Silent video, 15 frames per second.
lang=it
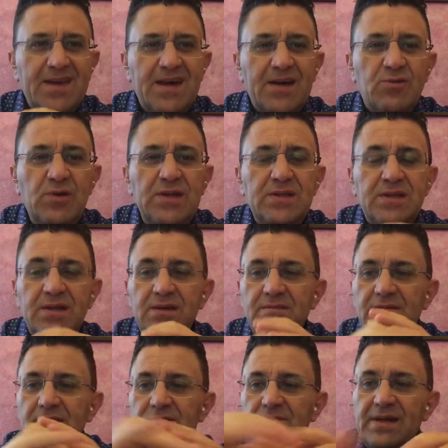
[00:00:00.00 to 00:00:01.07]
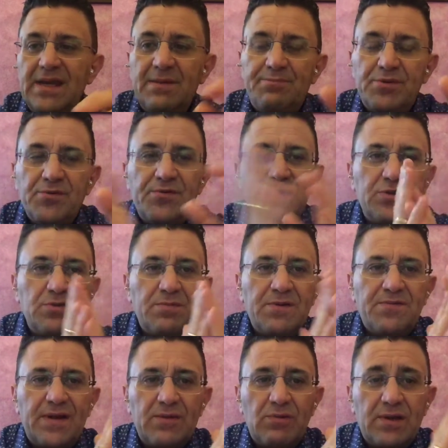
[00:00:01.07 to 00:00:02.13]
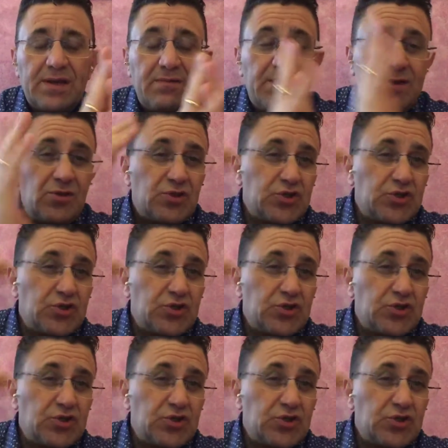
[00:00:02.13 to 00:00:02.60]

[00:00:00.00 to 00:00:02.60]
e quindi eh, me ne approfitto per fare qualche video.